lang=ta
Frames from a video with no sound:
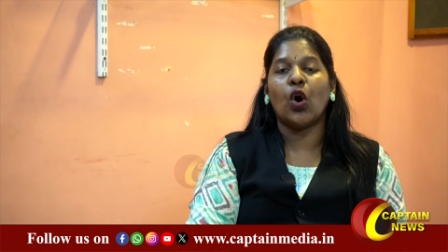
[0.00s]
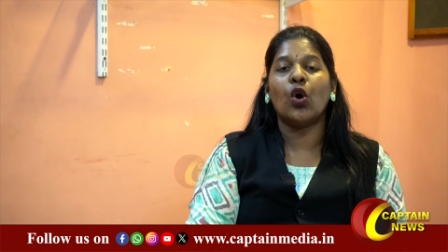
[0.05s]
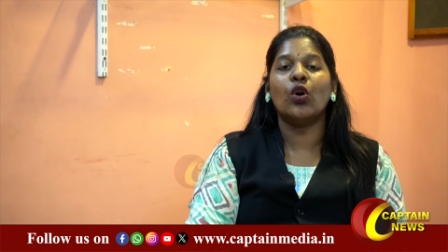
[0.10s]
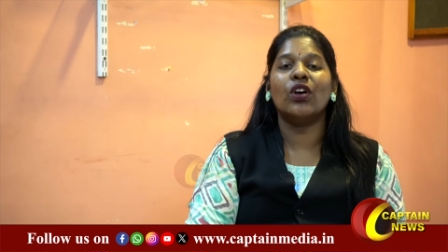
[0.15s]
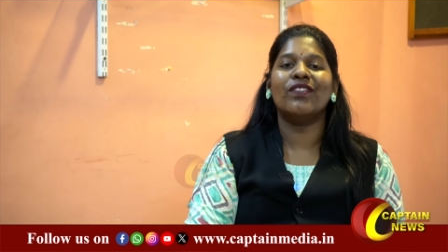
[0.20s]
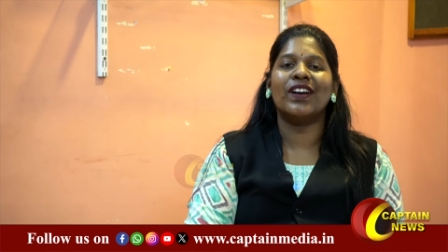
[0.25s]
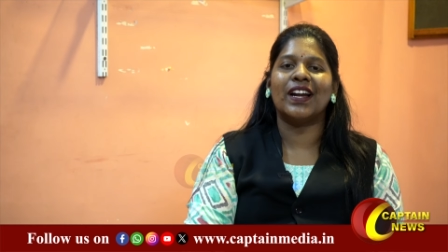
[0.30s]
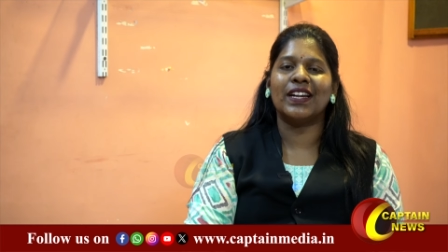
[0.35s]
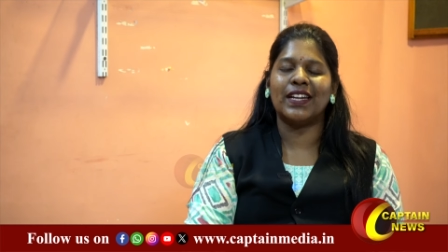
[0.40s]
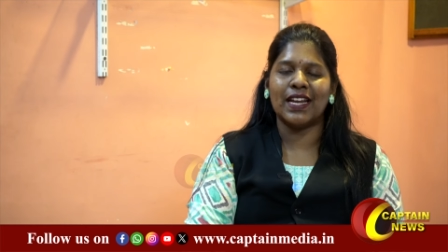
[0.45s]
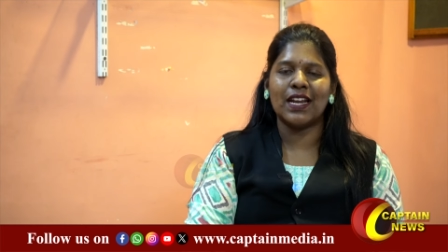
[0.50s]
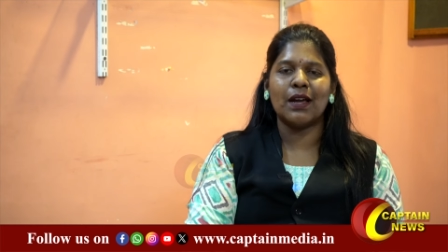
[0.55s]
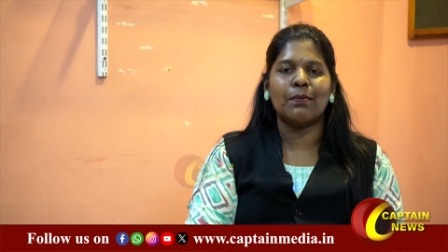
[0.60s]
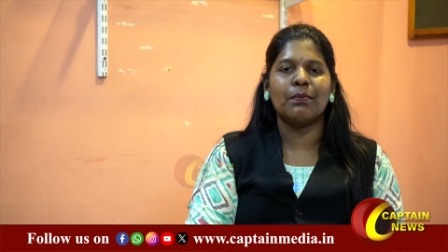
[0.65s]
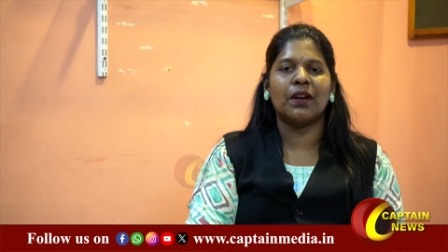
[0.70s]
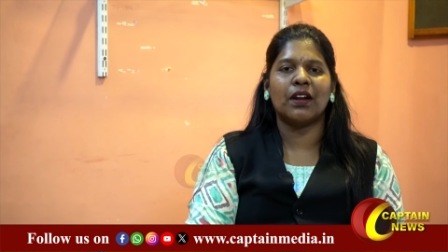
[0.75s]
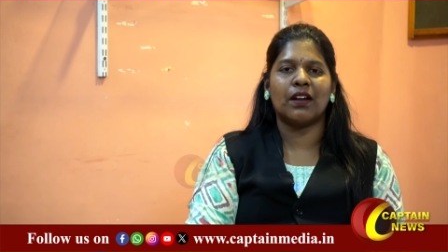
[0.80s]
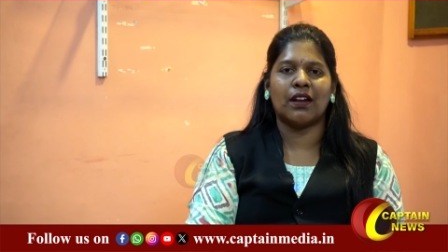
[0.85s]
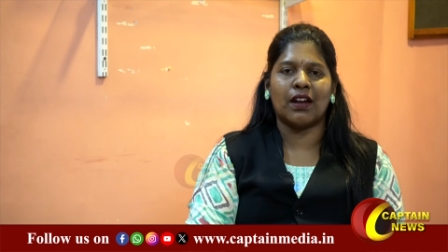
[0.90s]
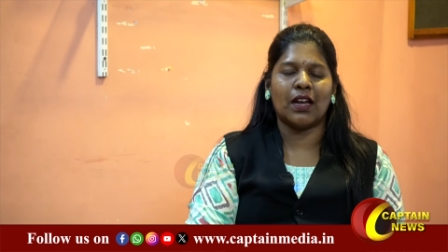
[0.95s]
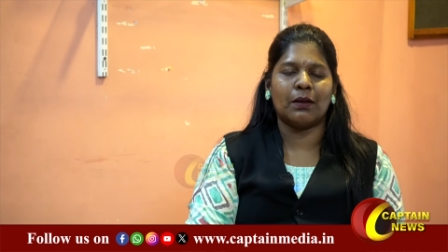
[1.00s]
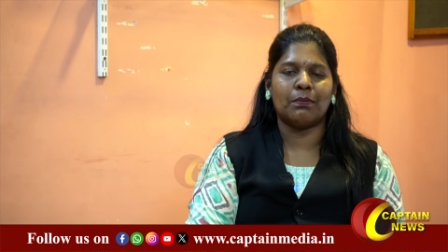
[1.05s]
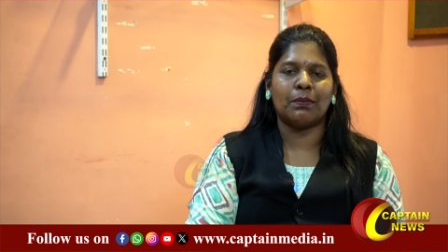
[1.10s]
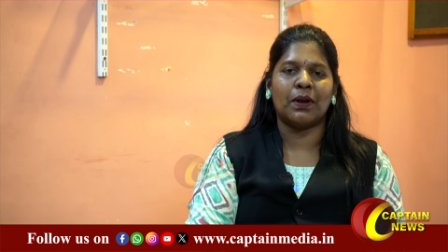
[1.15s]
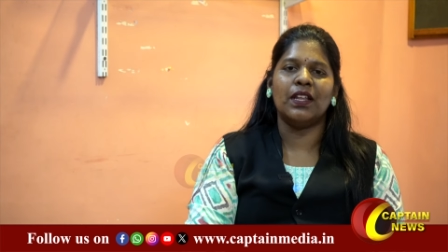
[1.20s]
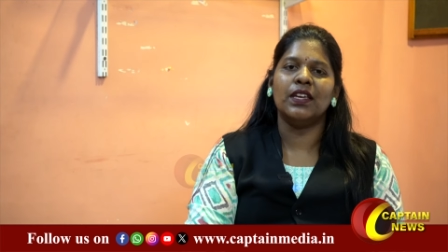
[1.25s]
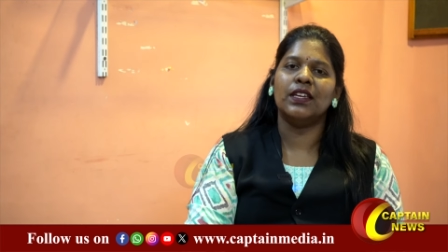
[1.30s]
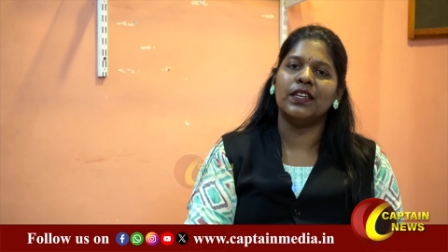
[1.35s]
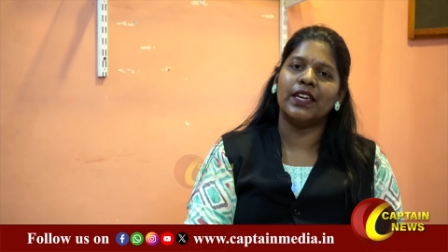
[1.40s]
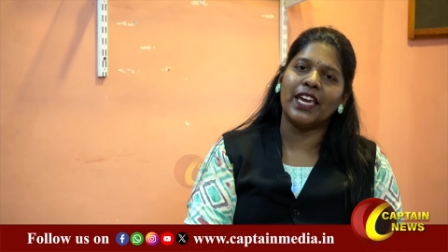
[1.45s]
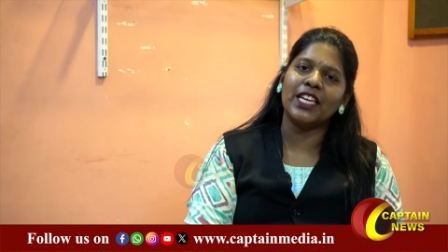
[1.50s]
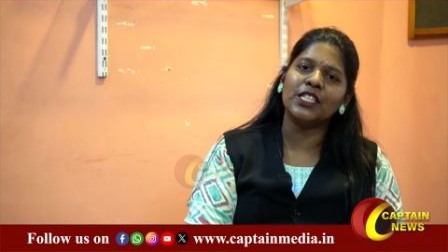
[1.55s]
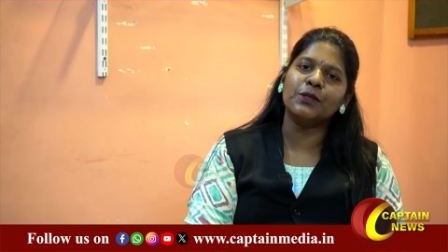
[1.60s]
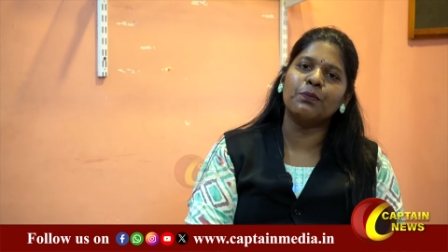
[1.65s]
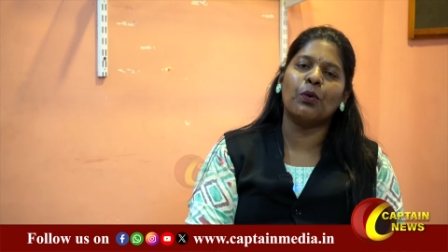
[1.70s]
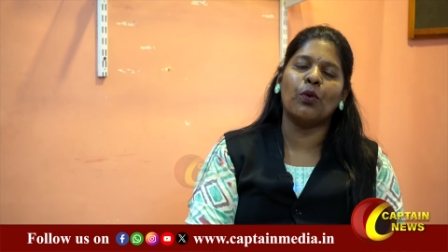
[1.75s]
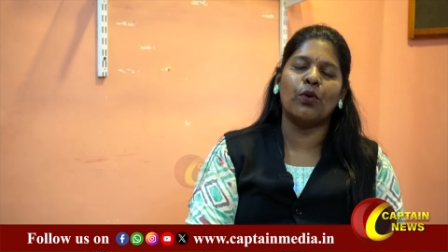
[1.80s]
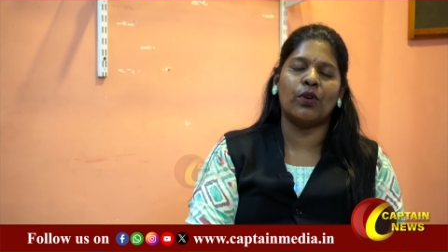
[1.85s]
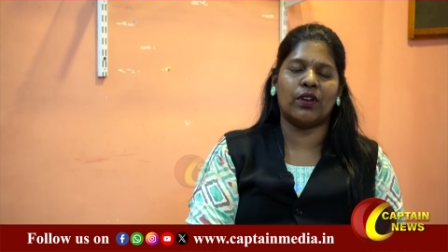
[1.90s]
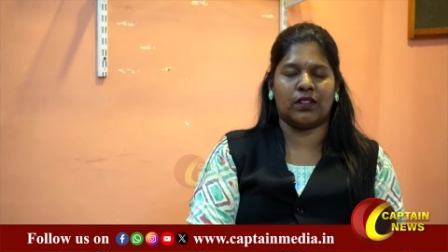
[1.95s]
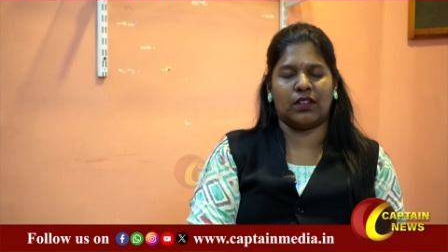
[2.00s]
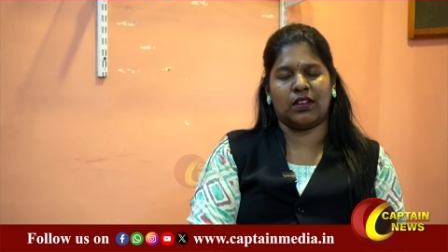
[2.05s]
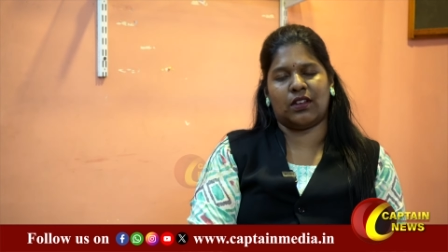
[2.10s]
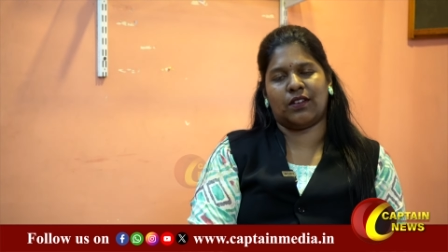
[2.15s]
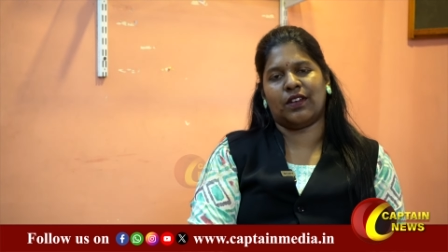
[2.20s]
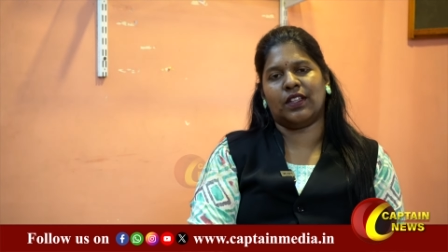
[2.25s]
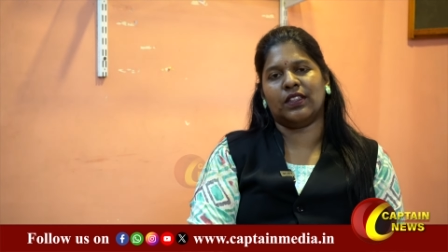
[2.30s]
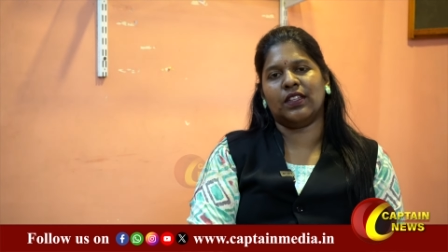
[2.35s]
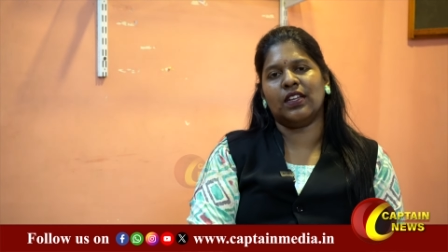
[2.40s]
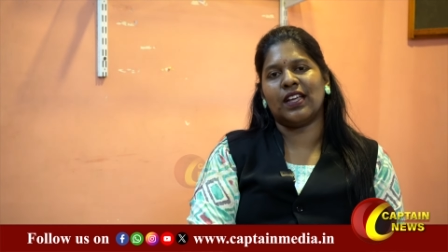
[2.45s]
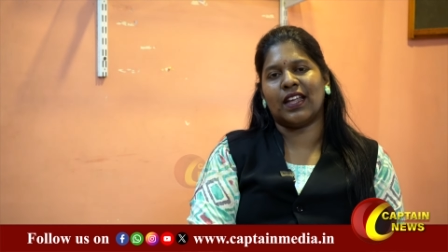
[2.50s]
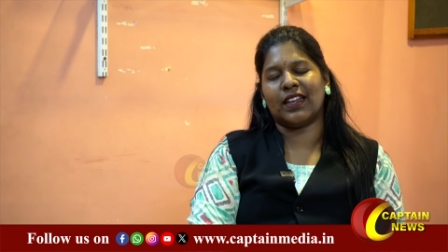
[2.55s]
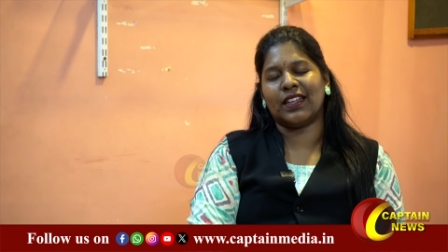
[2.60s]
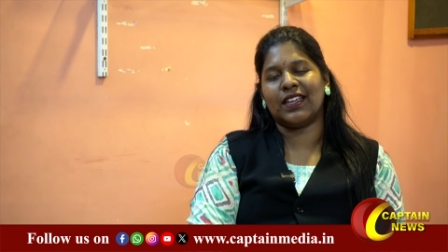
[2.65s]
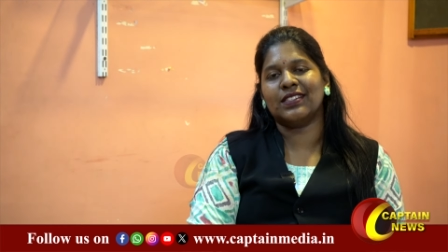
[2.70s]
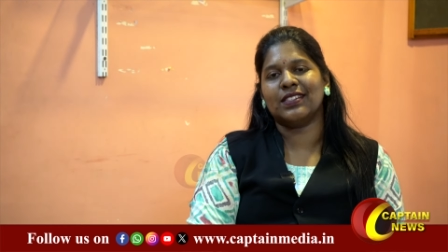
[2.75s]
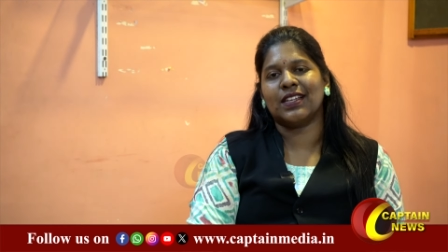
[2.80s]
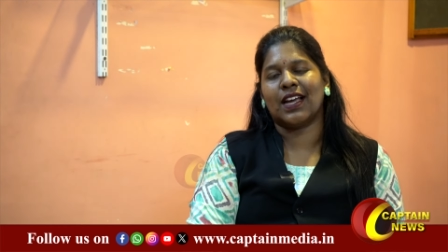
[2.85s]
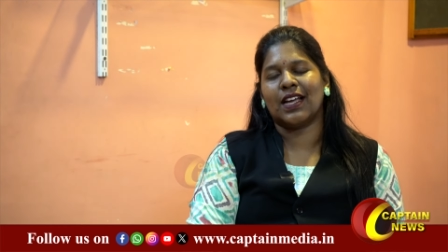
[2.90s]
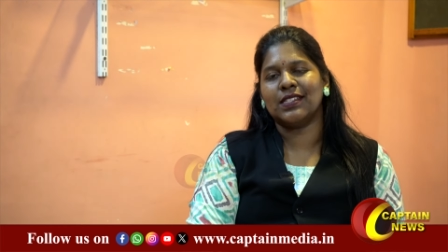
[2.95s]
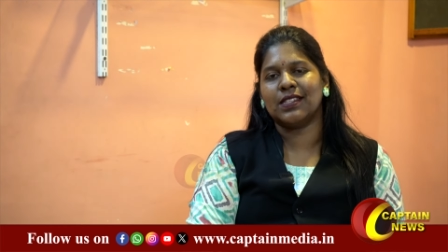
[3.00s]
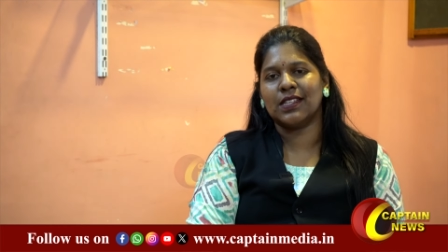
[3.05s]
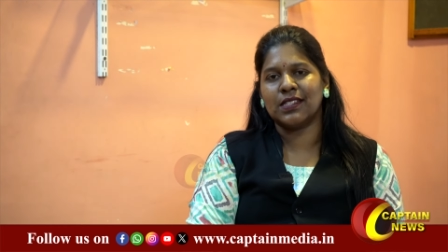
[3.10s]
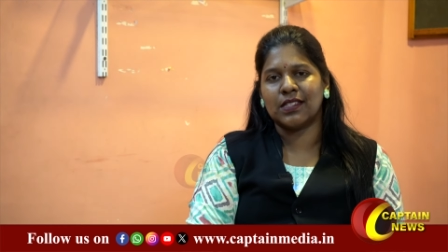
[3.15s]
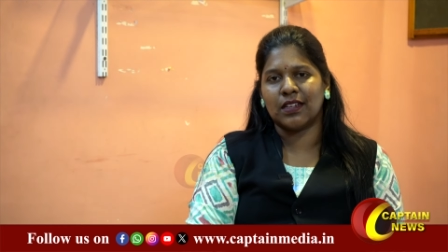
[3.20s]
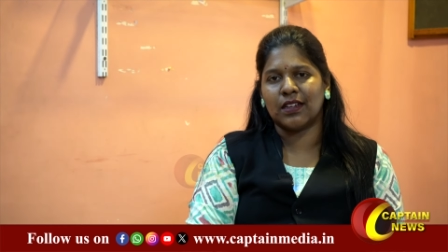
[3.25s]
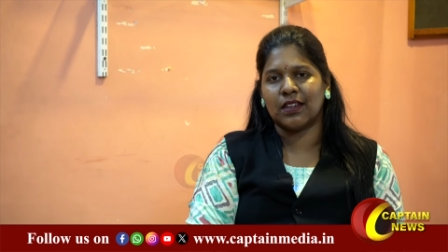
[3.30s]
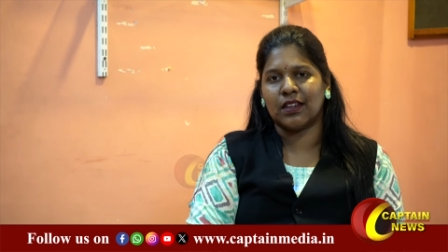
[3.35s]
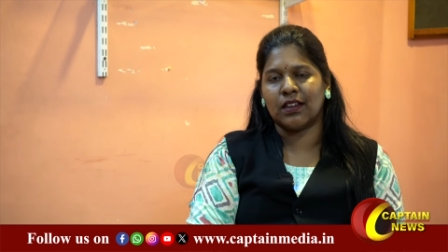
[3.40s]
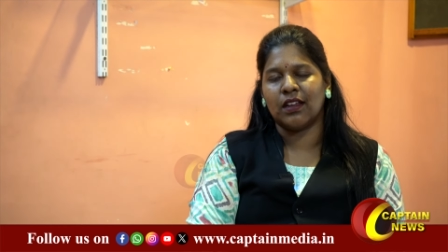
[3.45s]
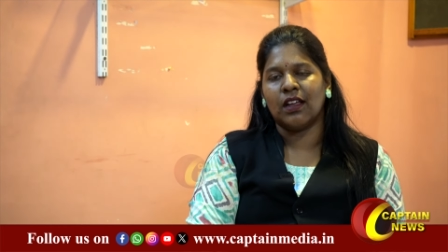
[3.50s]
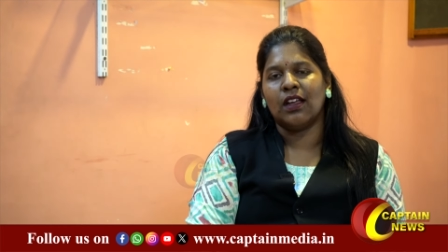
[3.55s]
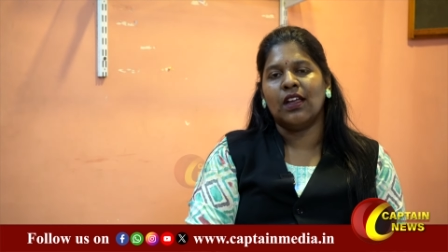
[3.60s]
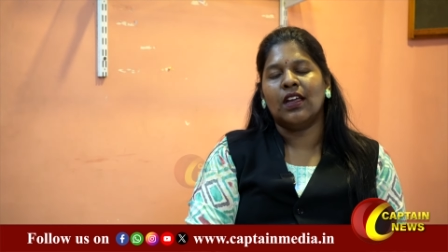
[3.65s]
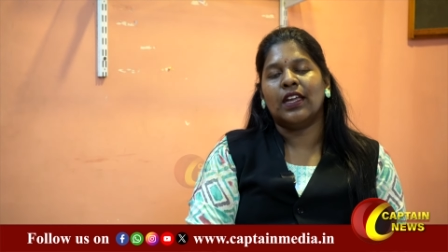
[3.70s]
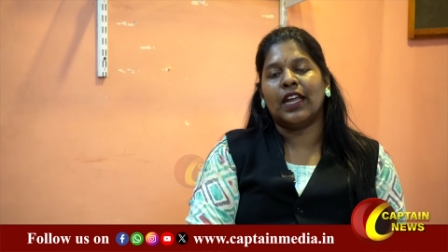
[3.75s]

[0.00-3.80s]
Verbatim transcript: அவங்க வண்டி நம்பரை ட்ராக் பண்ணி கேஸ் போடுறதுக்கு வந்து நிறைய சான்சஸ் இருக்குது